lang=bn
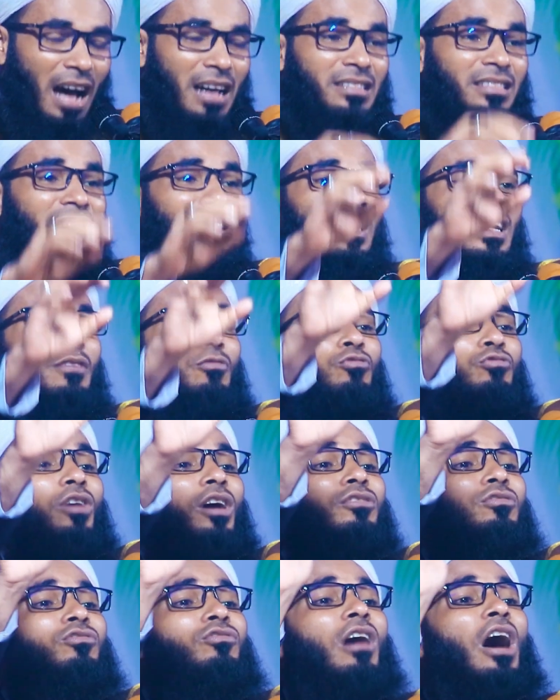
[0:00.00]
আজকের
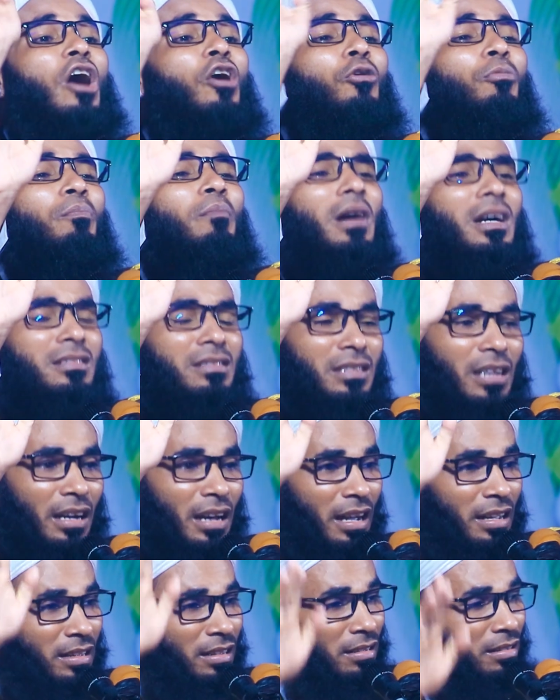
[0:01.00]
উদত্ত আহ্বান
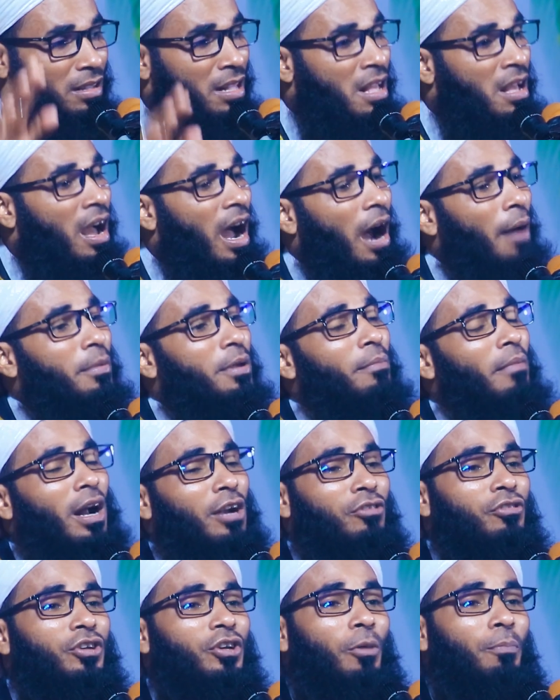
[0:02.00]
জানাই আমি
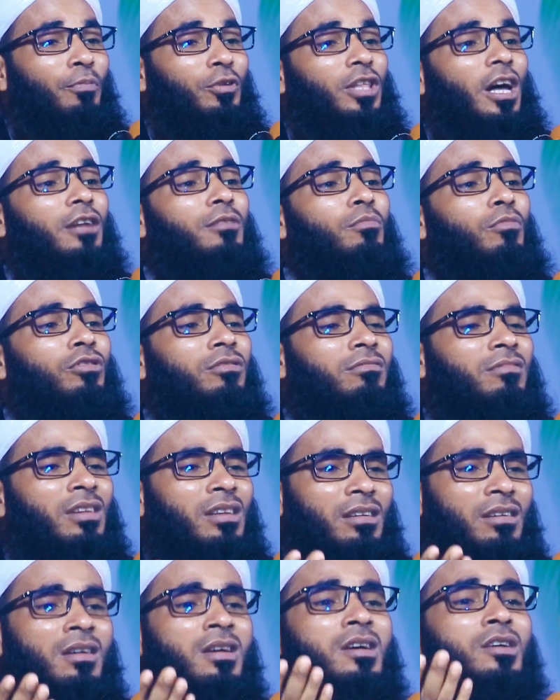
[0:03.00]
মাননীয়
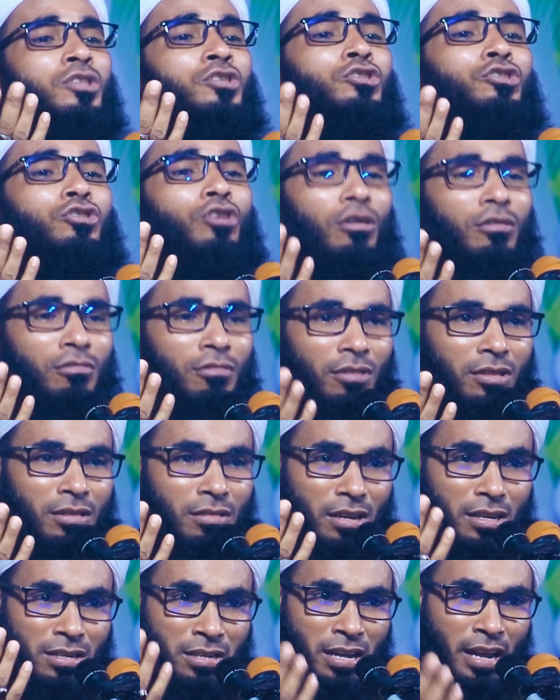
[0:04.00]
প্রধানমন্ত্রী
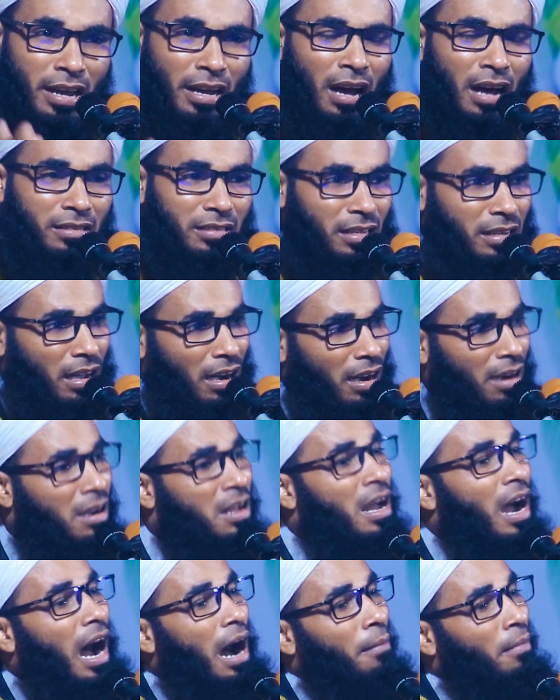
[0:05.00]
জননেত্রী শেখ হাসিনা
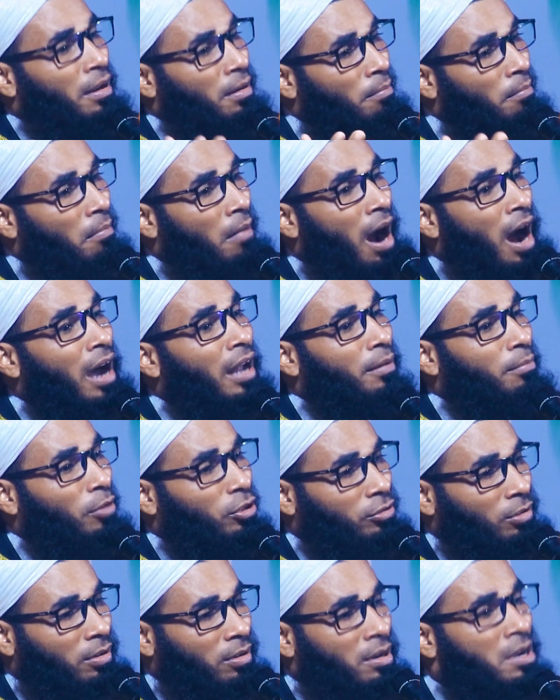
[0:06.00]
আমার মার
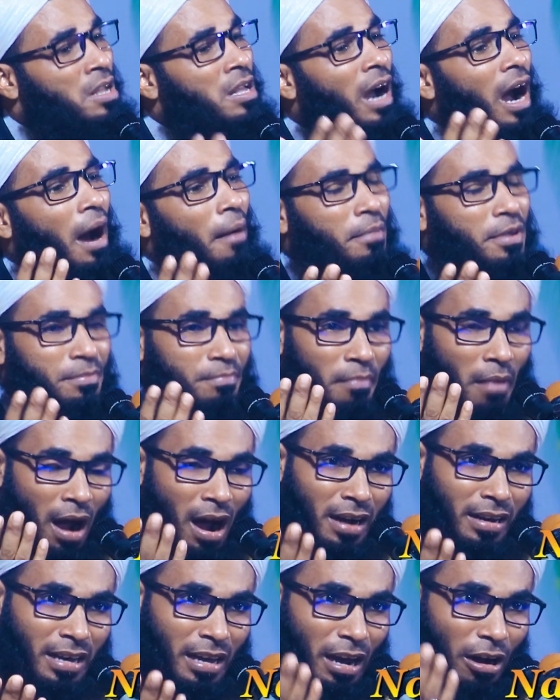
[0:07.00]
মতন আমি
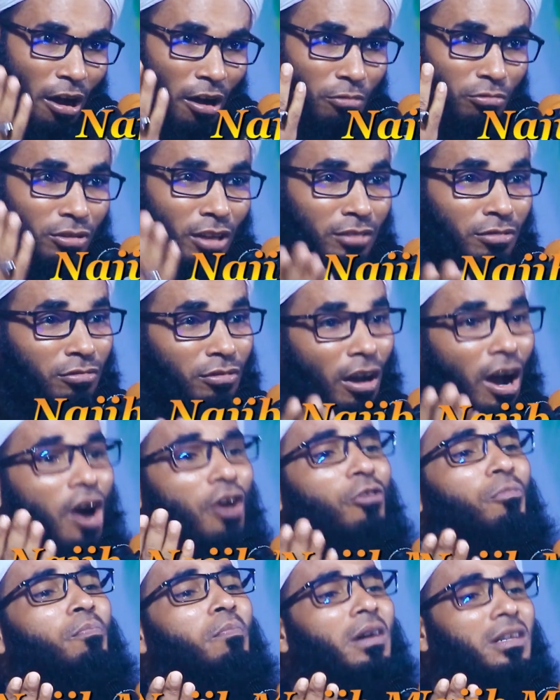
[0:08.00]
মাকে উদত্ত
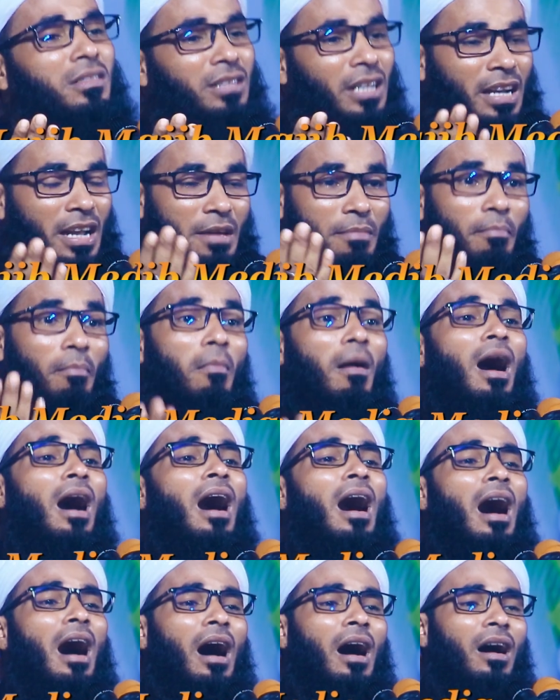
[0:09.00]
আহ্বান জানাই মা